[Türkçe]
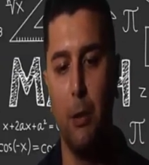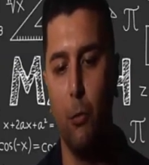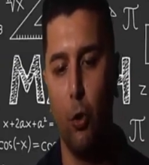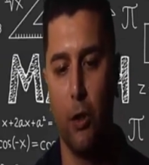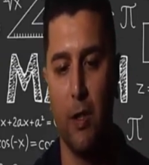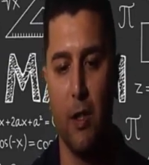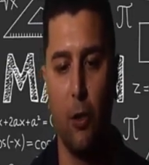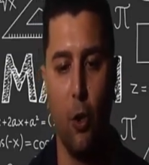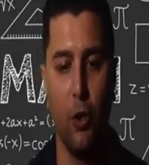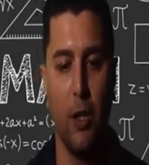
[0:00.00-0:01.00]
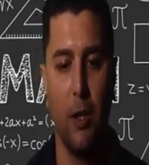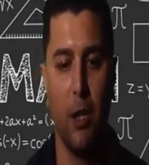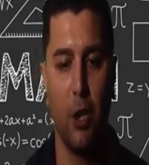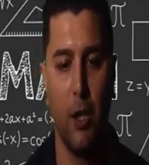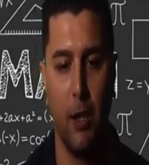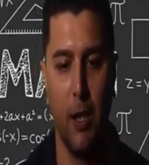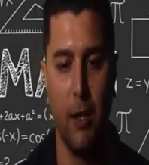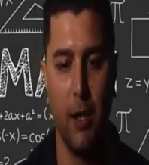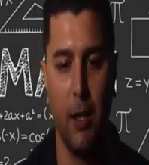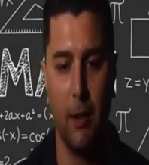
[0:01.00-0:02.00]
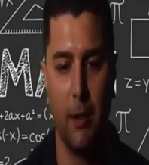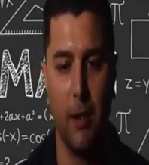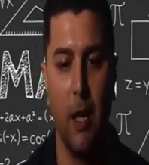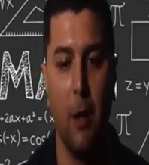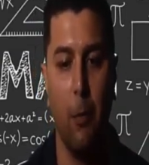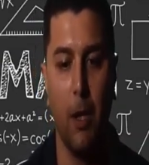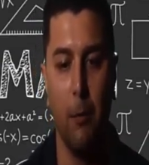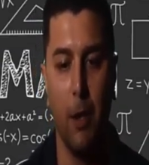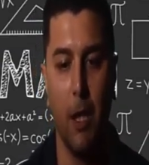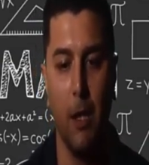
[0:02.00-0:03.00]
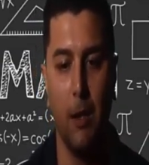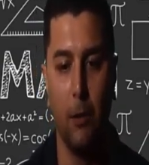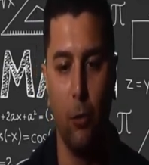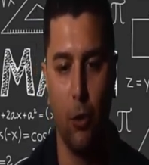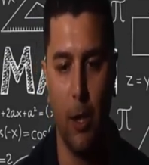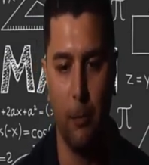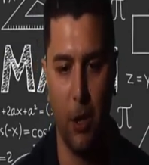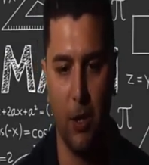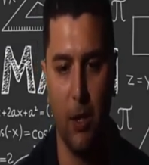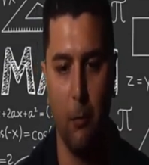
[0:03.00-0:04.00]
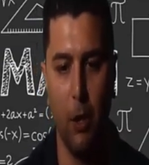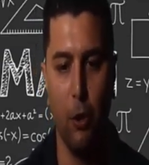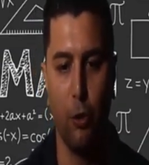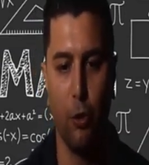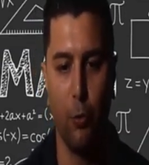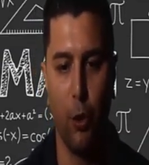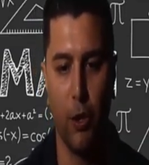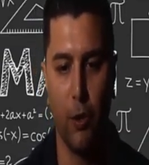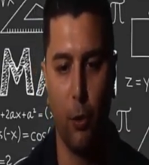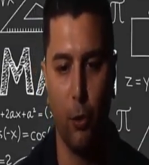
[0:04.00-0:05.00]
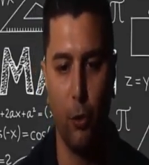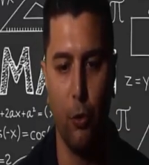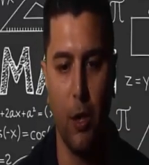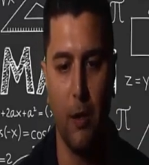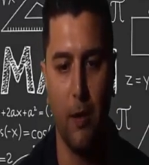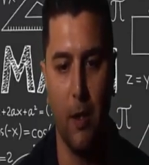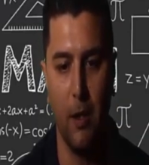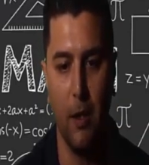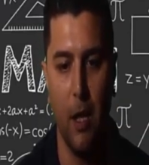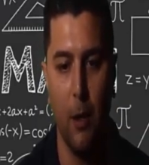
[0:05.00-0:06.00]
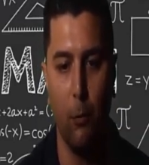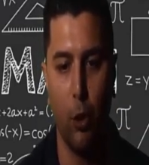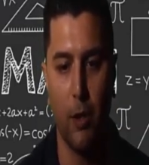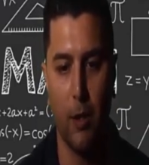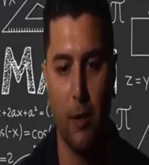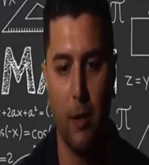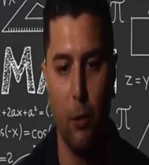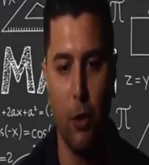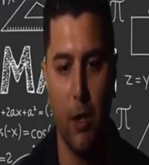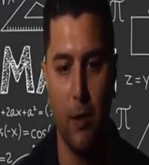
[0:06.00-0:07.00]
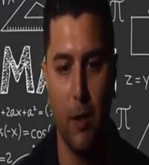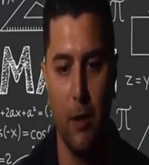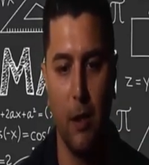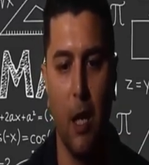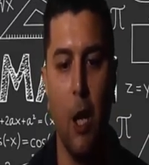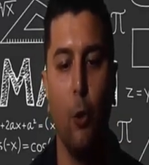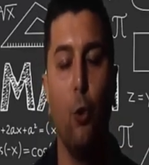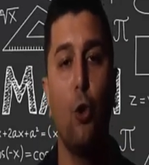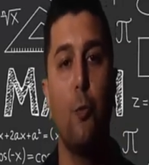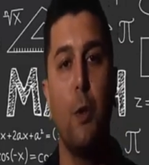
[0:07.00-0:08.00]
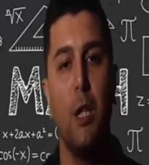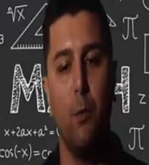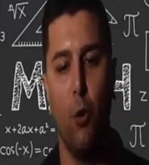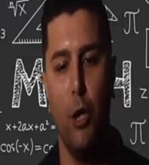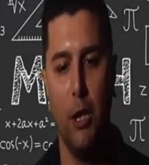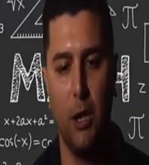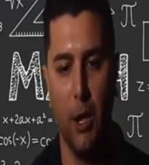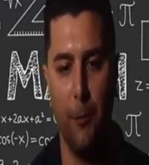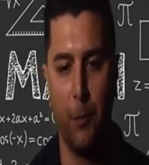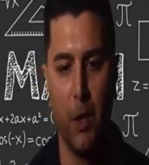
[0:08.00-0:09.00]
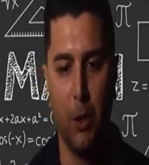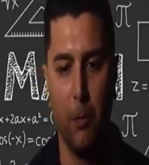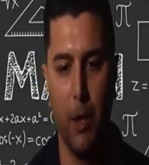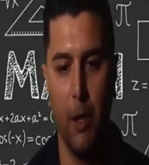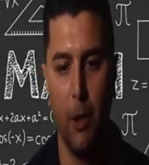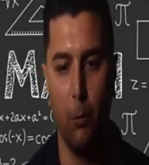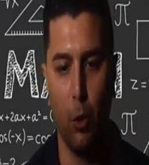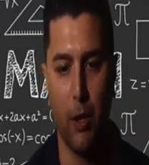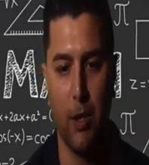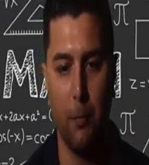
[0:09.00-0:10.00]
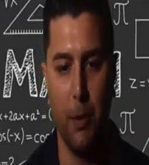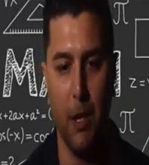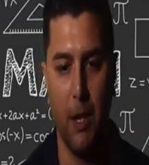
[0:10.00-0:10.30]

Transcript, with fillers: bitim noktasının koordinatı aşağıdakilerden hangisidir? Bakın bir analitik düzlem çizdim. Biliyorsunuz burası kosinüs eksenidir. Burası da sinüs eksenidir. 3 pi bölü 2. Şimdi burası